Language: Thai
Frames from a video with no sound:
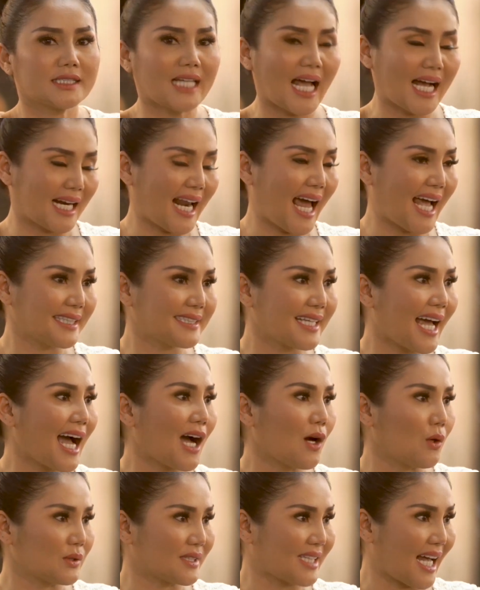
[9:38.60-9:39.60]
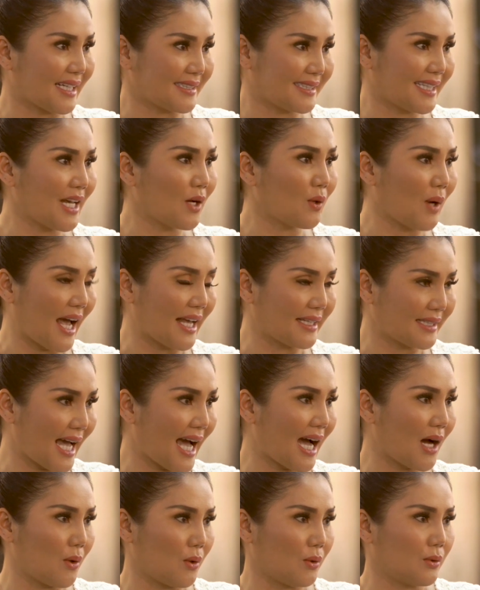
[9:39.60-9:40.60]
สั่งหลายเจ้าสั่งเซลล์หลาย
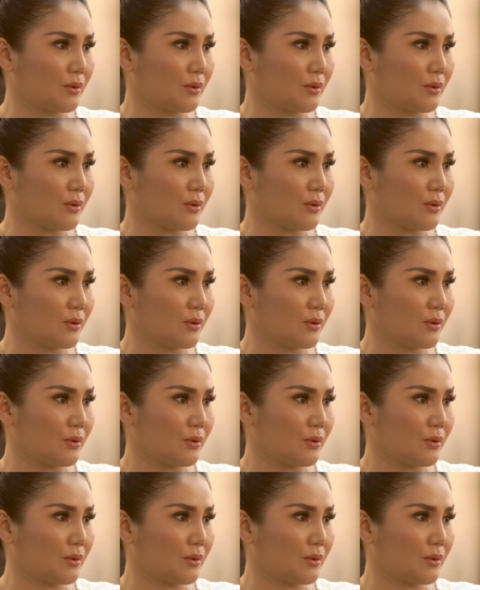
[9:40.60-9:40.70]
เจ้า